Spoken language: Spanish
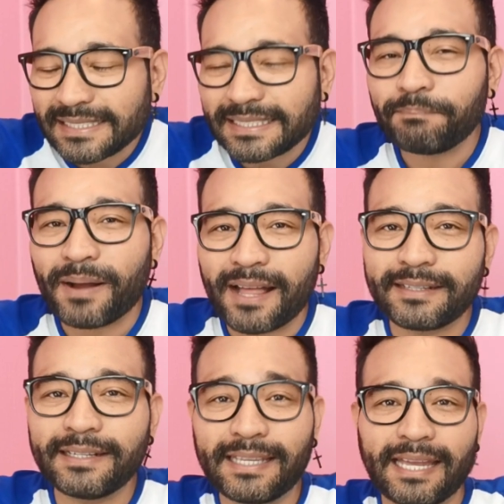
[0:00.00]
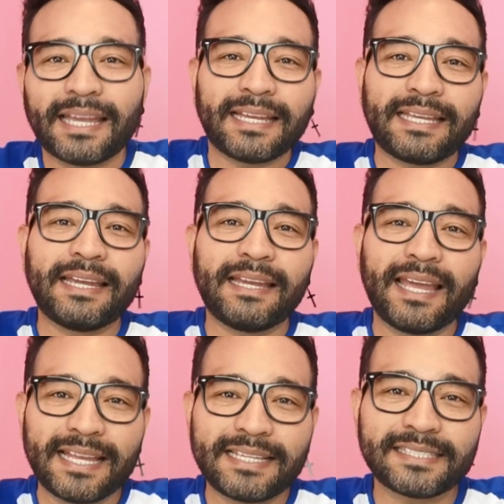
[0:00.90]
vean el siguiente que, TikTok
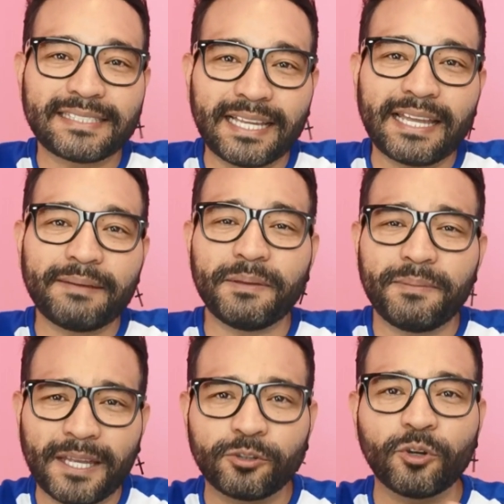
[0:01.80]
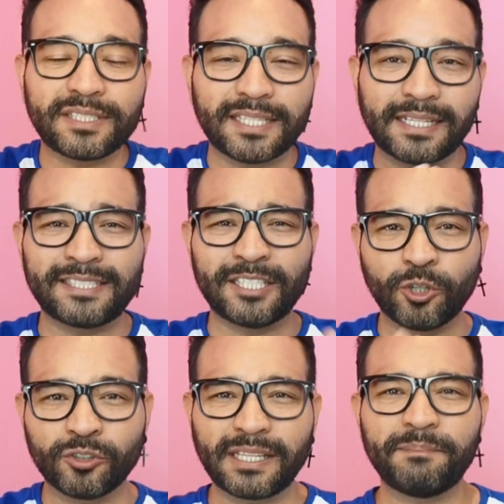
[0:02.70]
que, ella esté viviendo esta
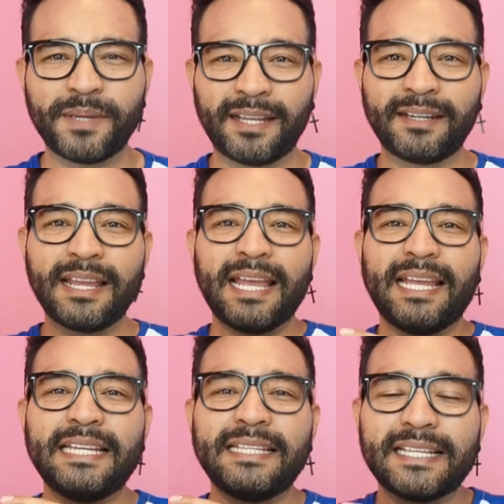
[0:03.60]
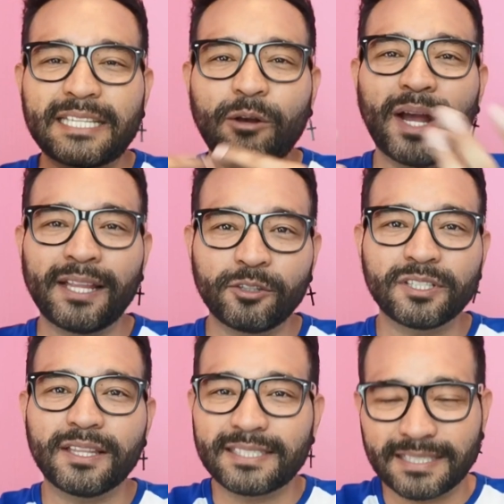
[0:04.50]
transición también y
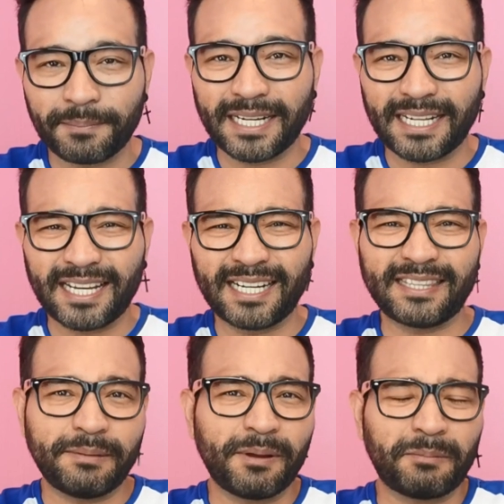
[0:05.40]
desahogándose de esta manera creativa.